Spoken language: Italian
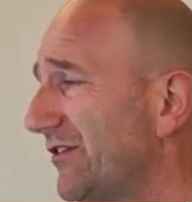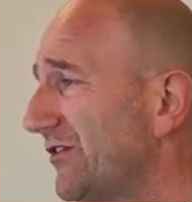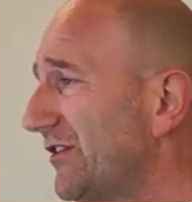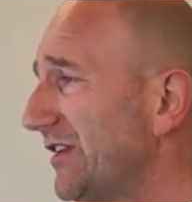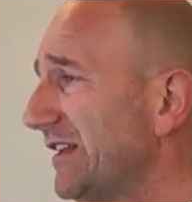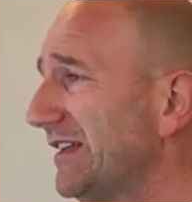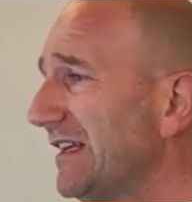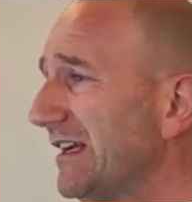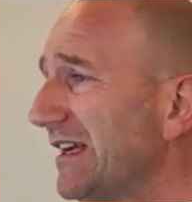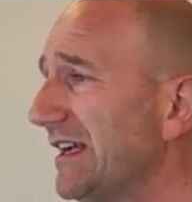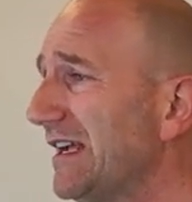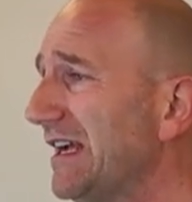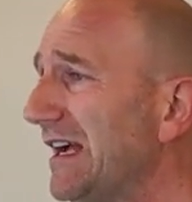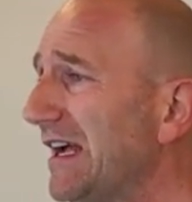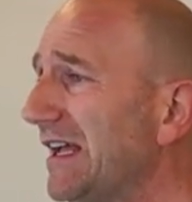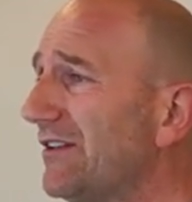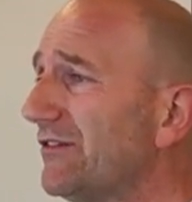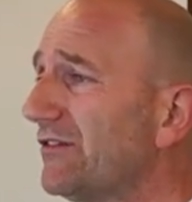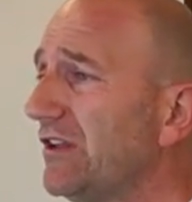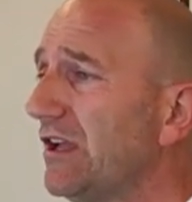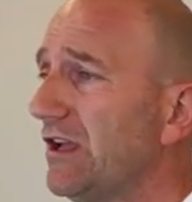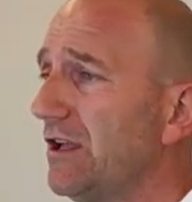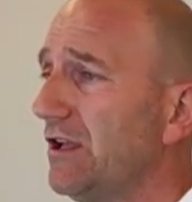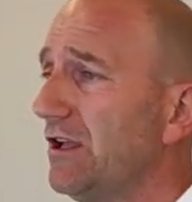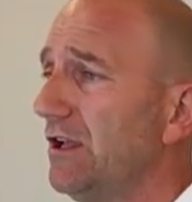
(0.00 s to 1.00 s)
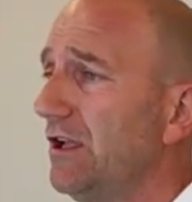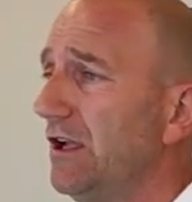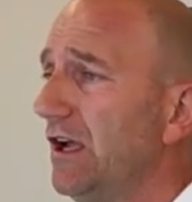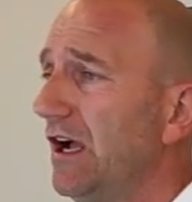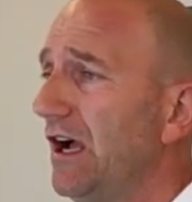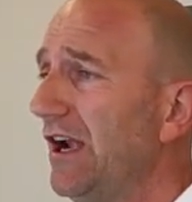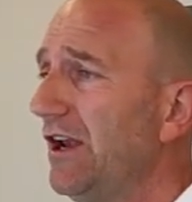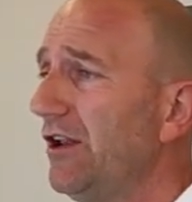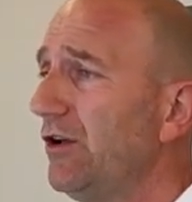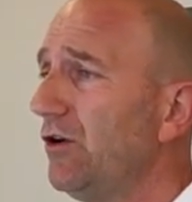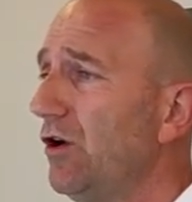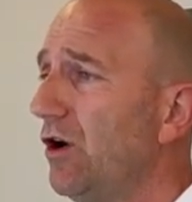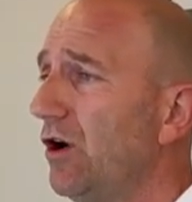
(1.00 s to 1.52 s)
Siete a casa
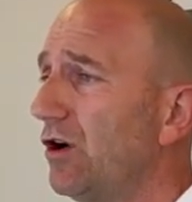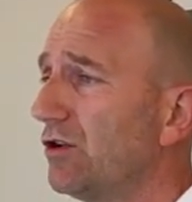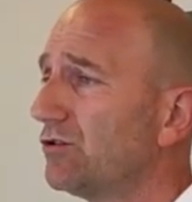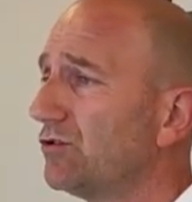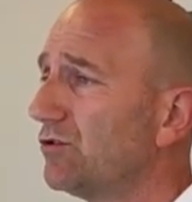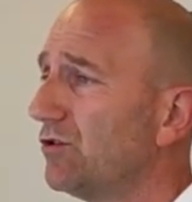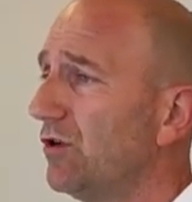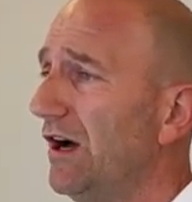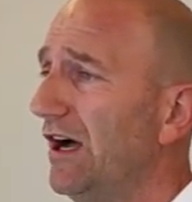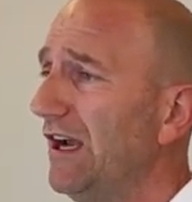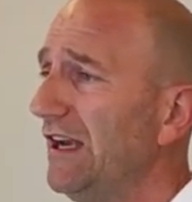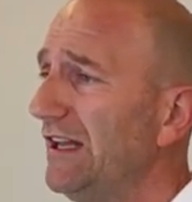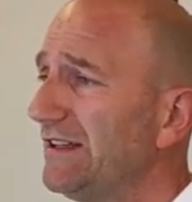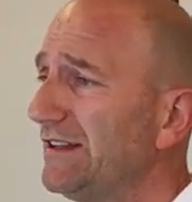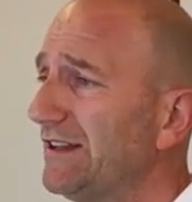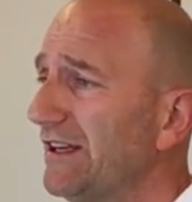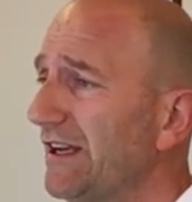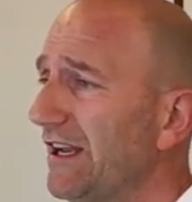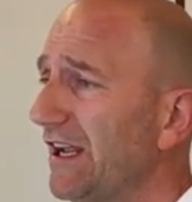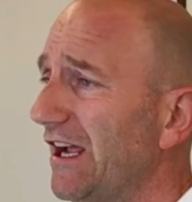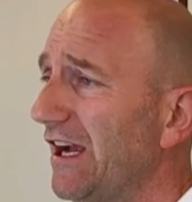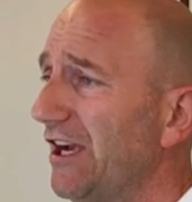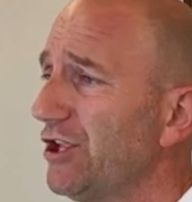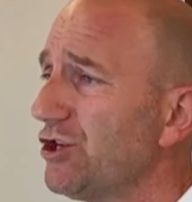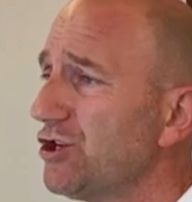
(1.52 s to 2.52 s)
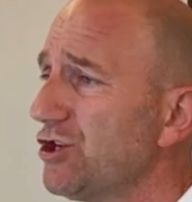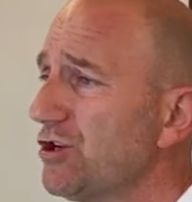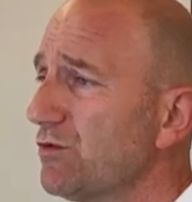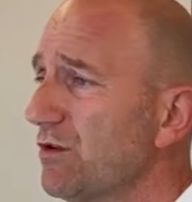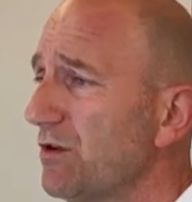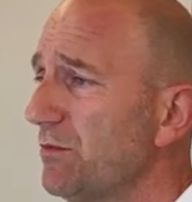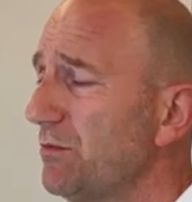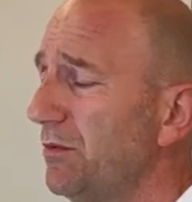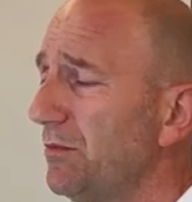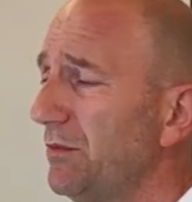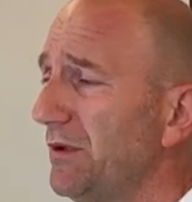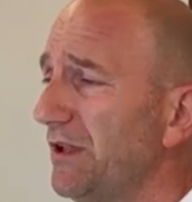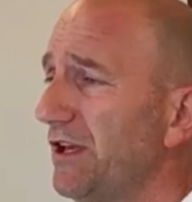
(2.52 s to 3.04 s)
alle 8, alle 3, alle
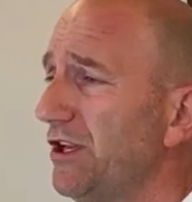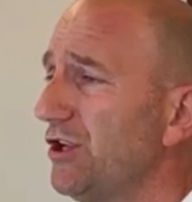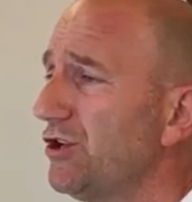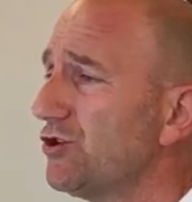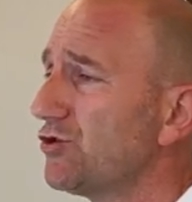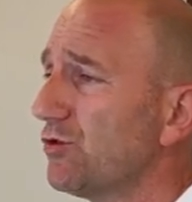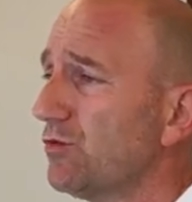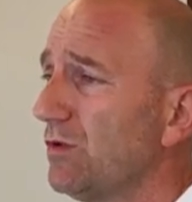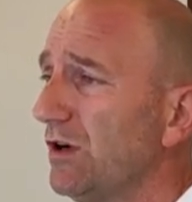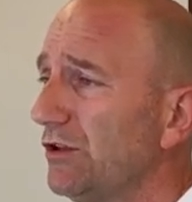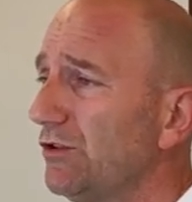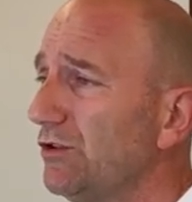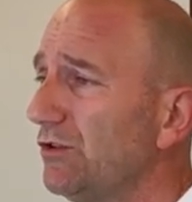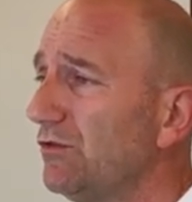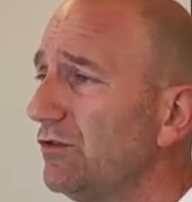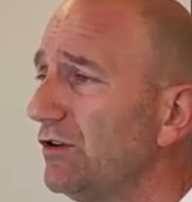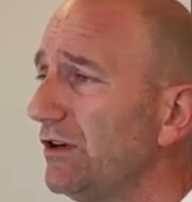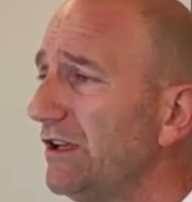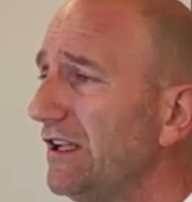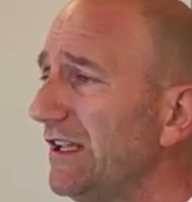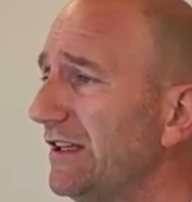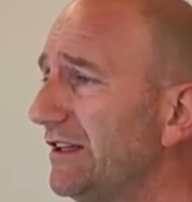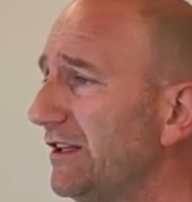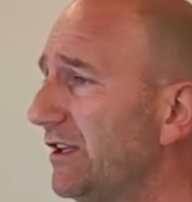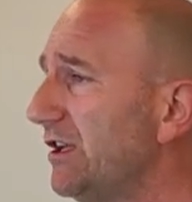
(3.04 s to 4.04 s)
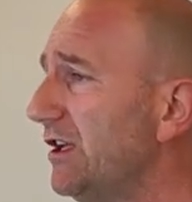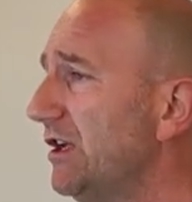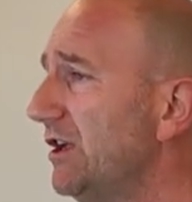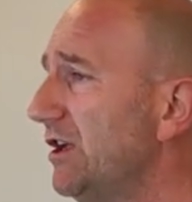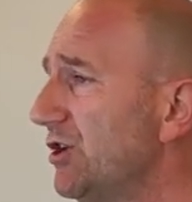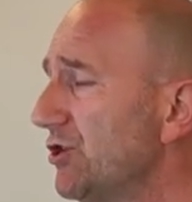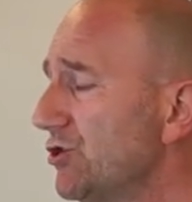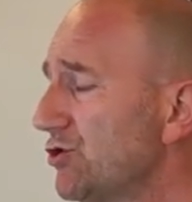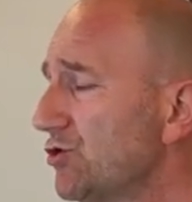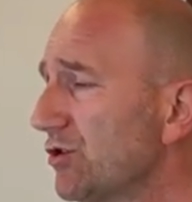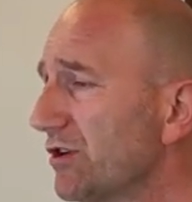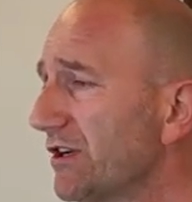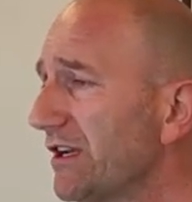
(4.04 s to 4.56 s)
5 pomeriggio, quando
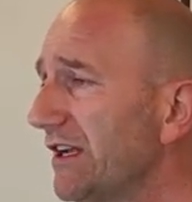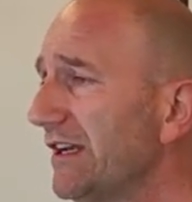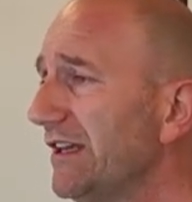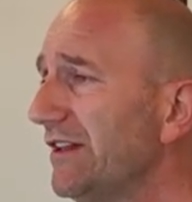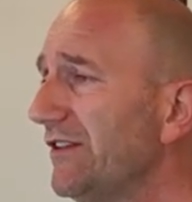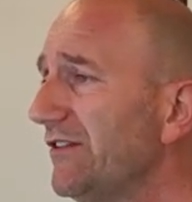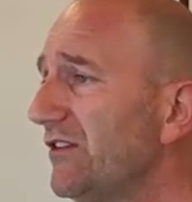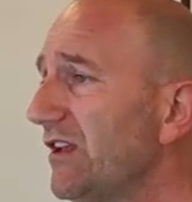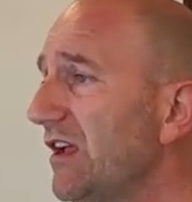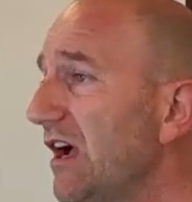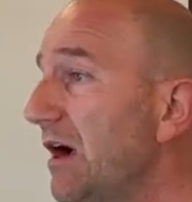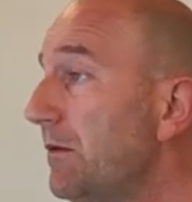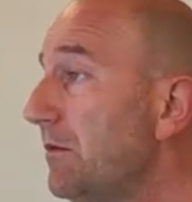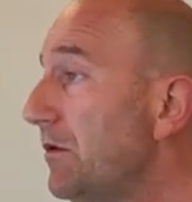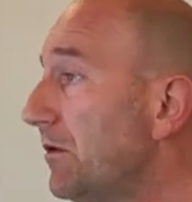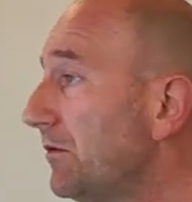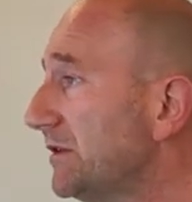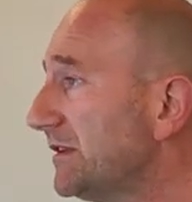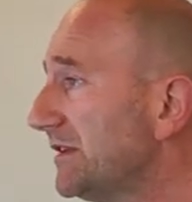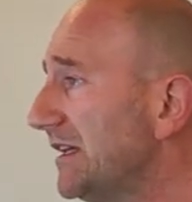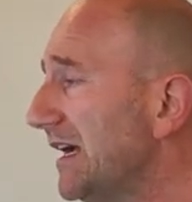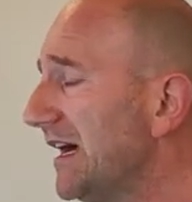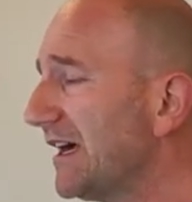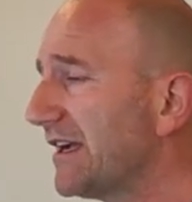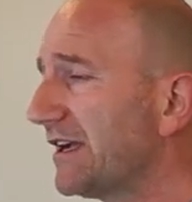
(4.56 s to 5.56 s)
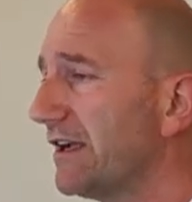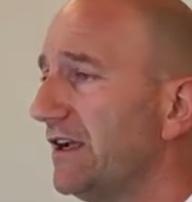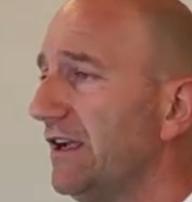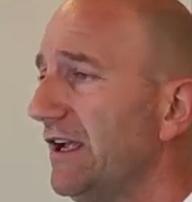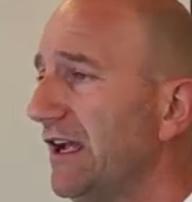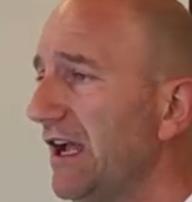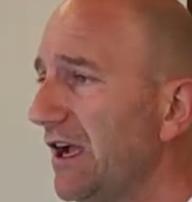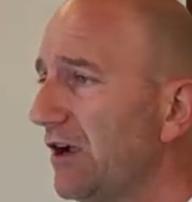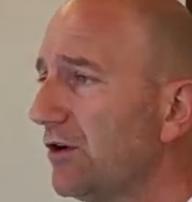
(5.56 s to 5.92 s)
volete, ci organizziamo, tac,